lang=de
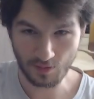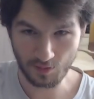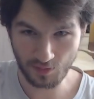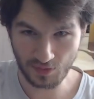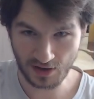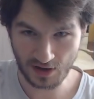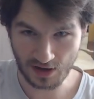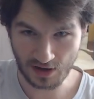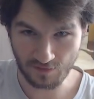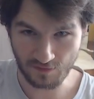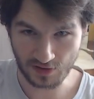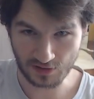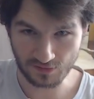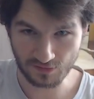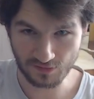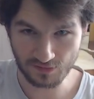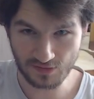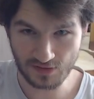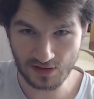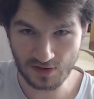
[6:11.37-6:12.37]
pH-Wert
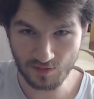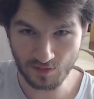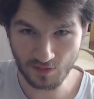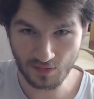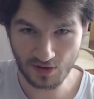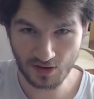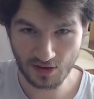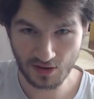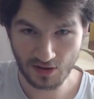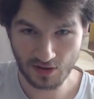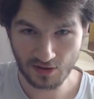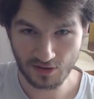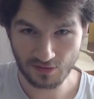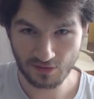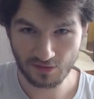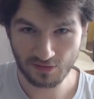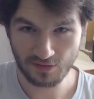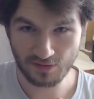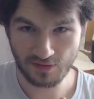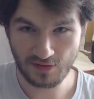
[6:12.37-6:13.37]
7,
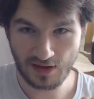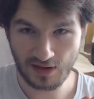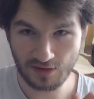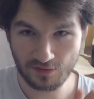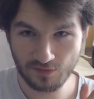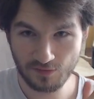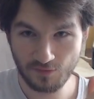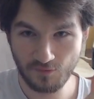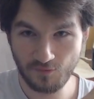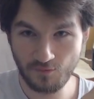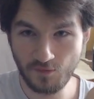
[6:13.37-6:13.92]
6,